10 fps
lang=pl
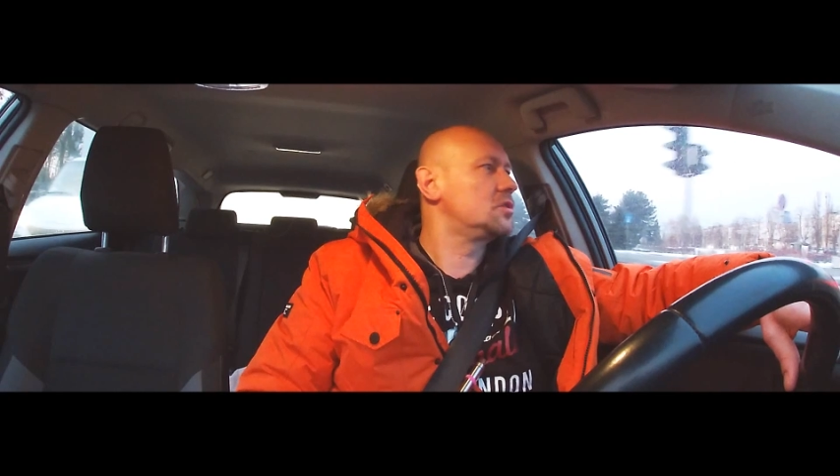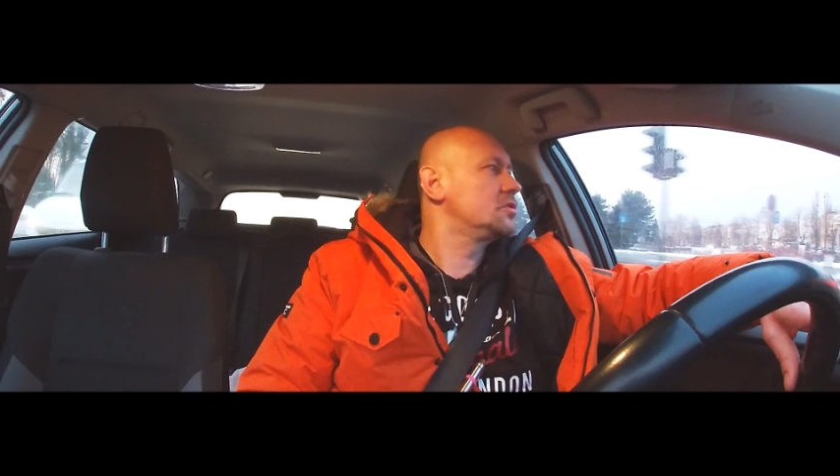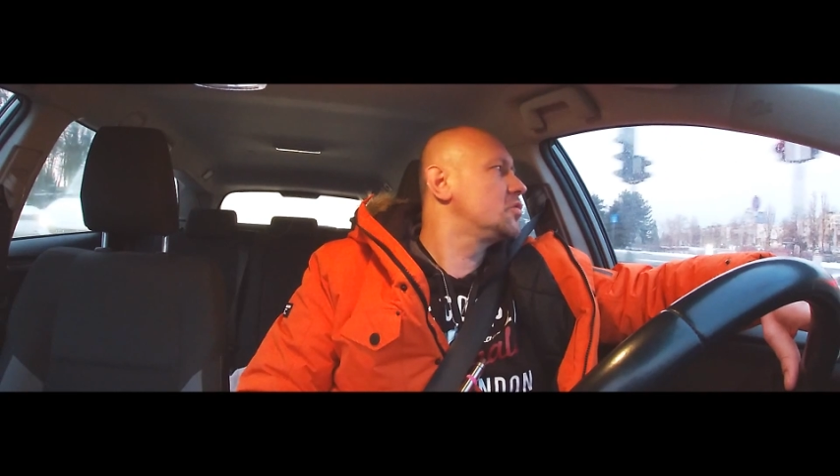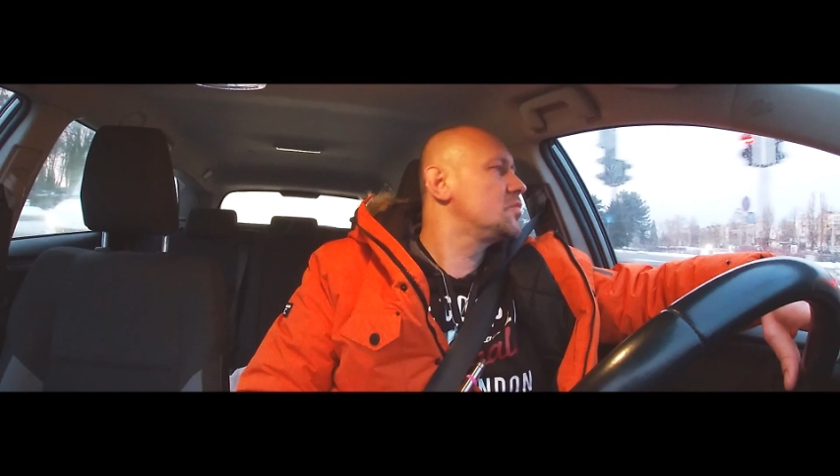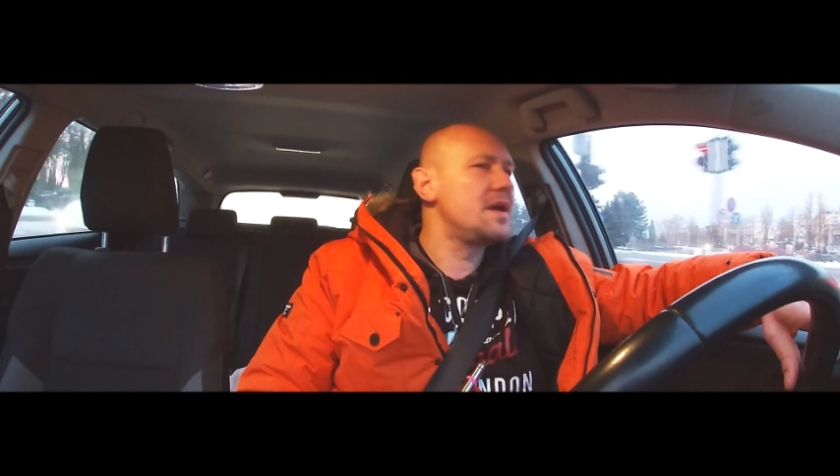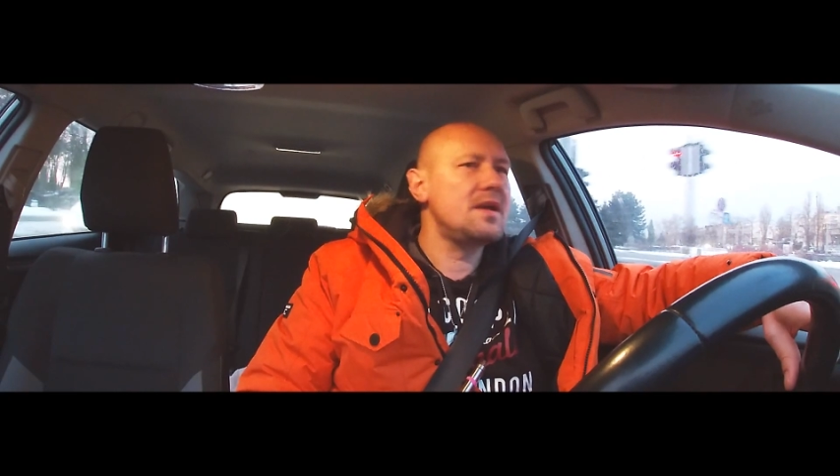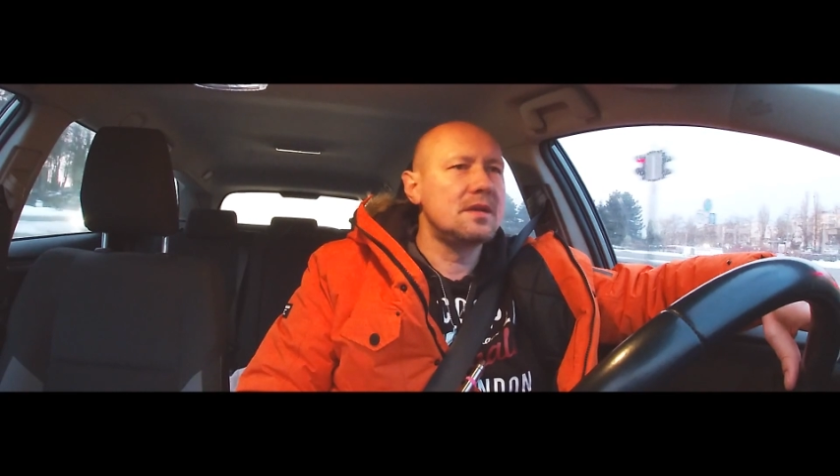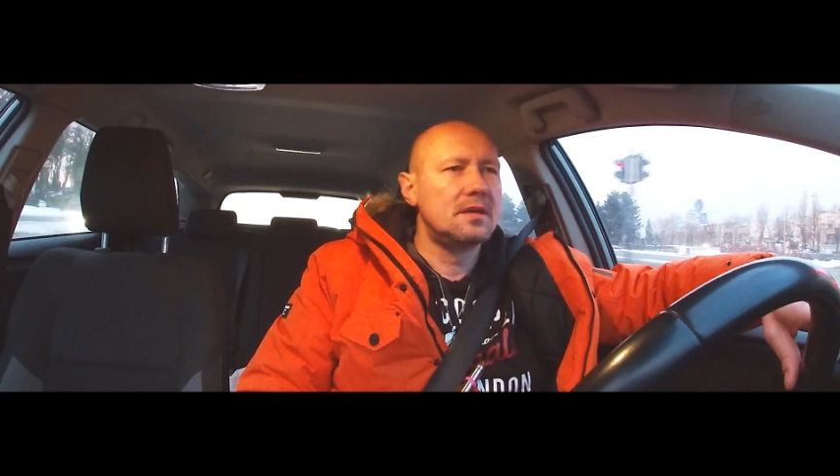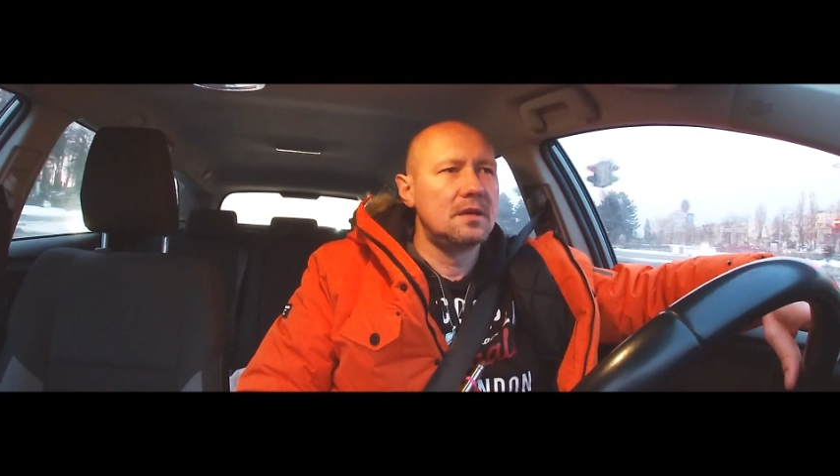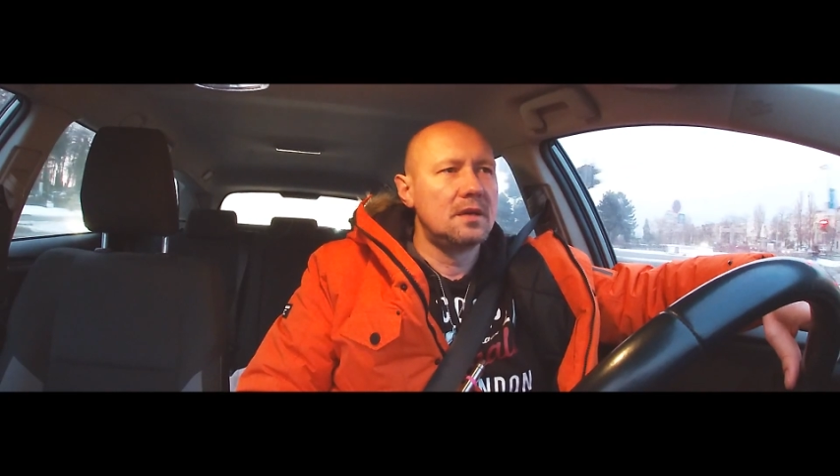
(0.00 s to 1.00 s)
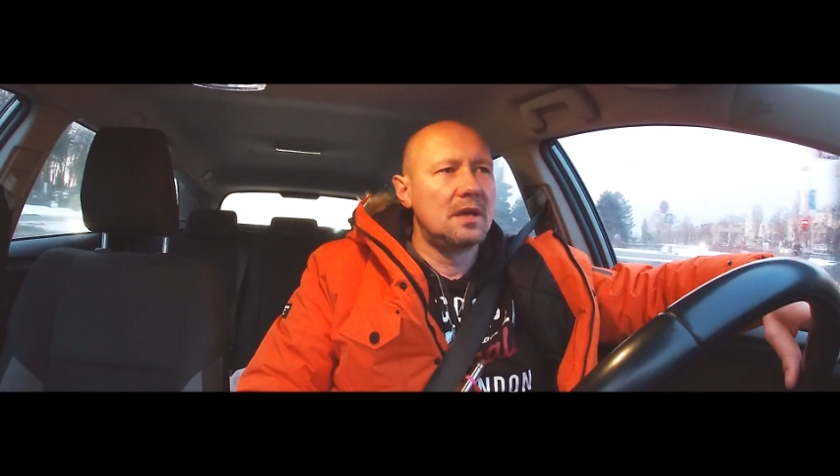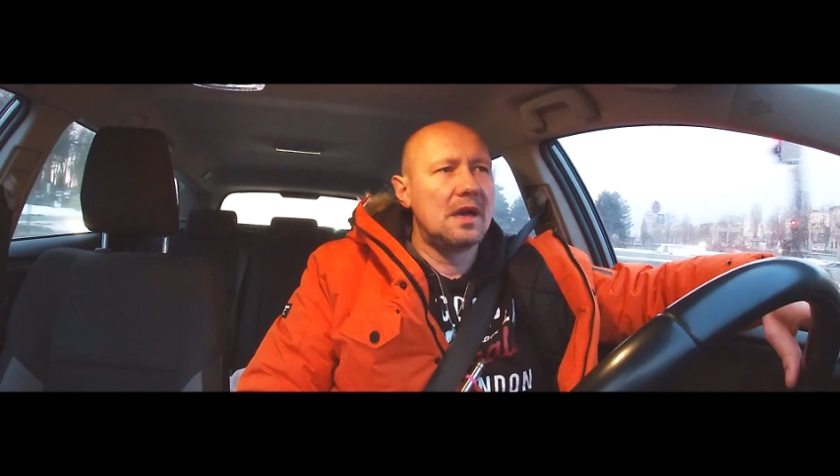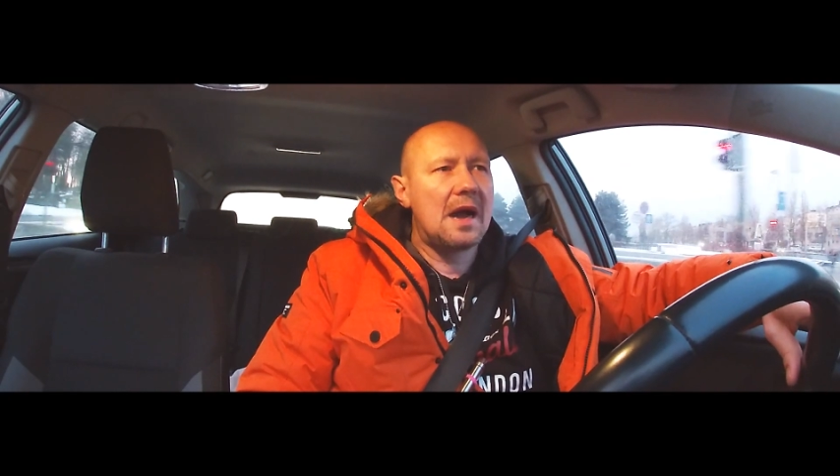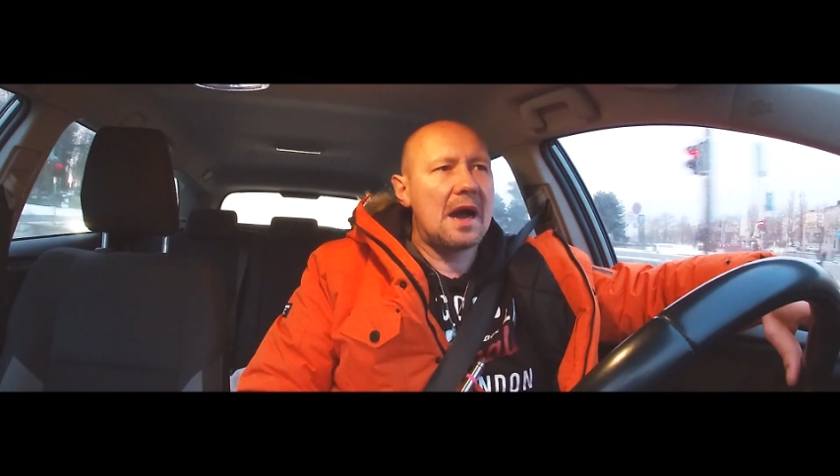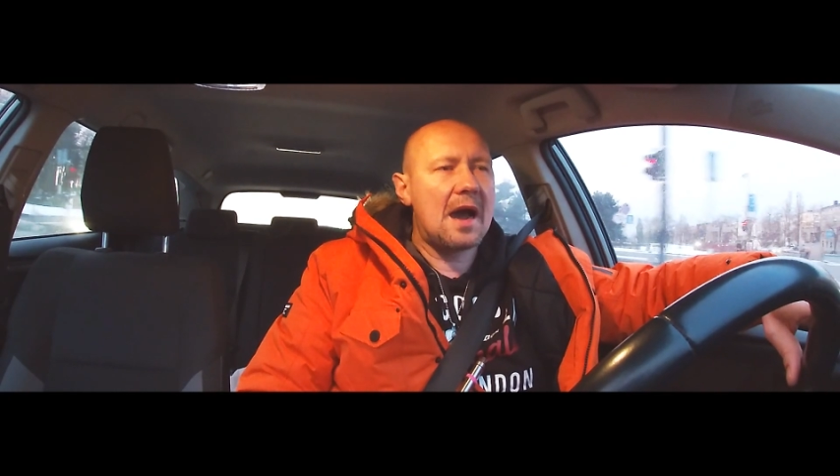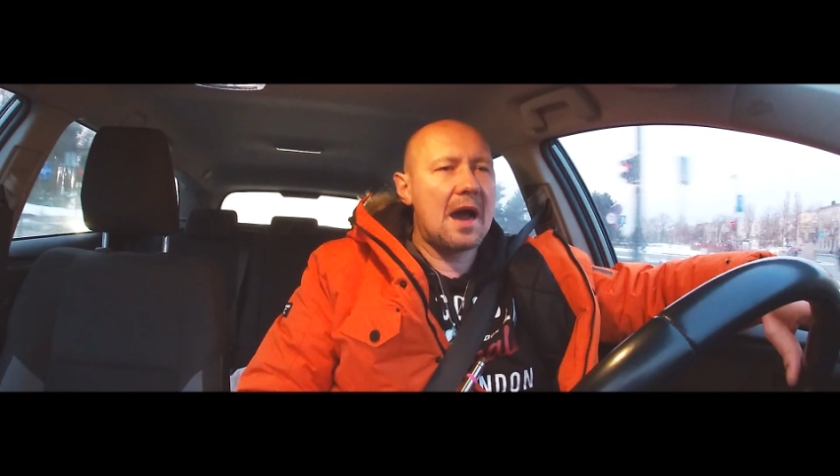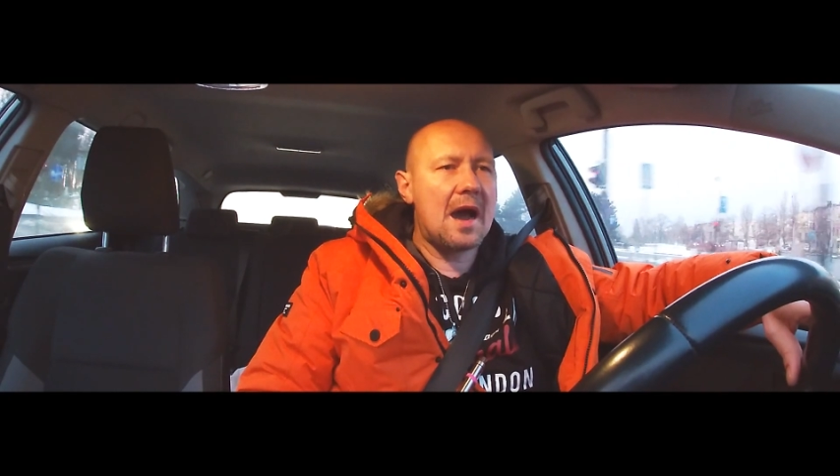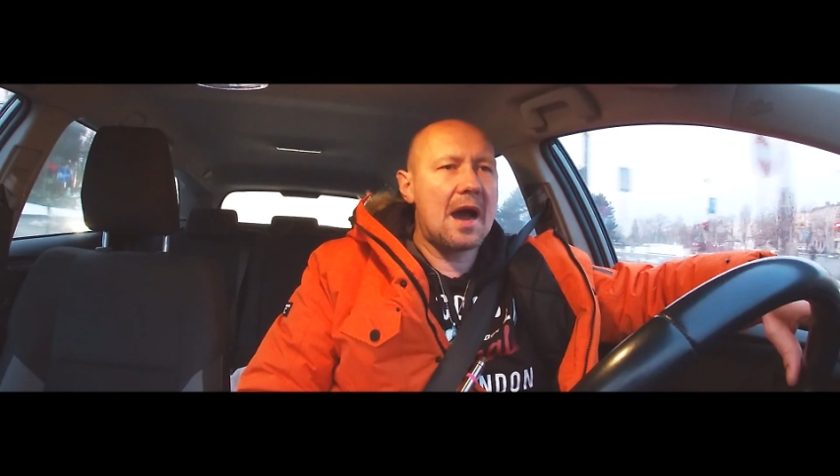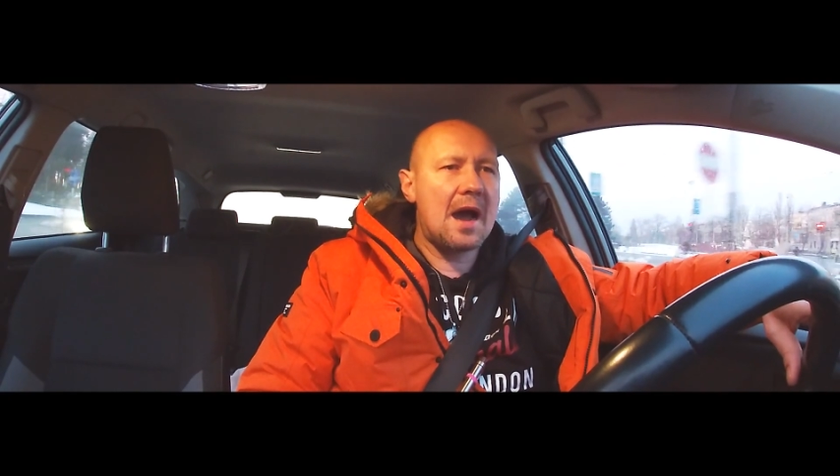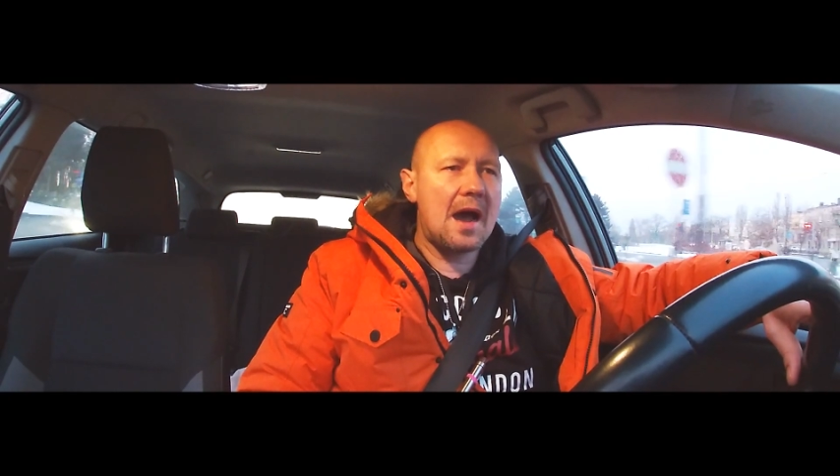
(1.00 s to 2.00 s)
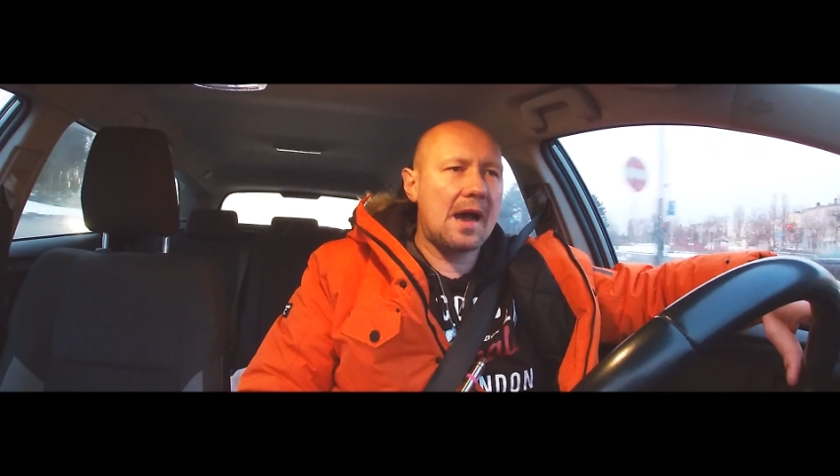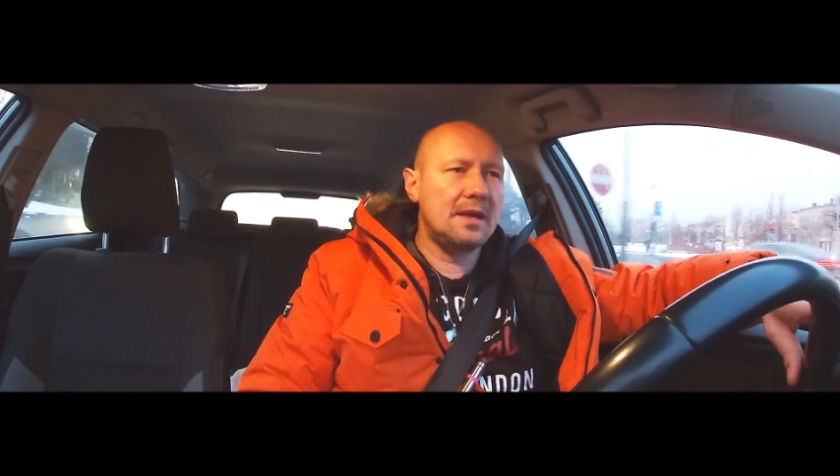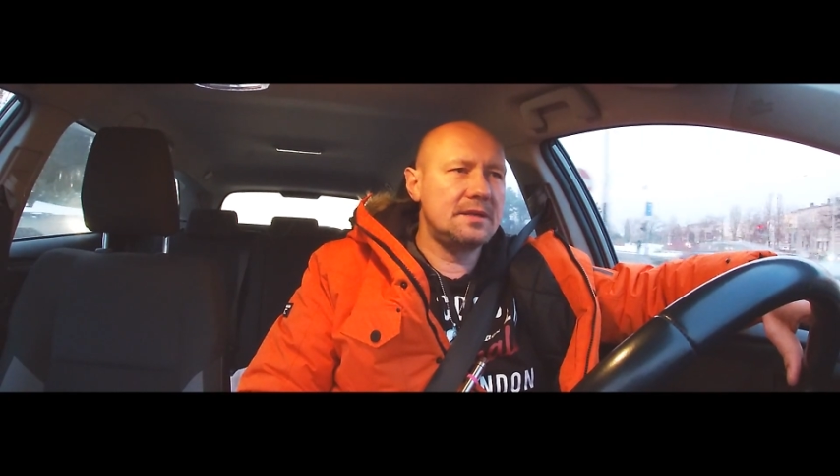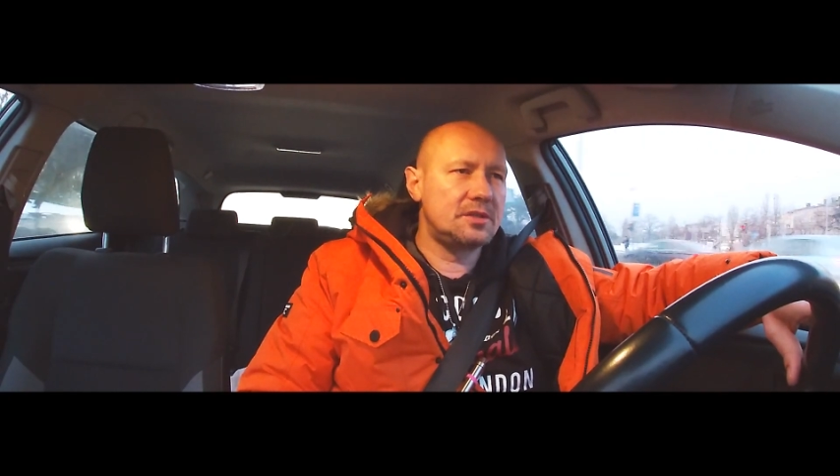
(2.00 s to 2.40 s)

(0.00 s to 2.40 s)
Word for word: czego nie umie. A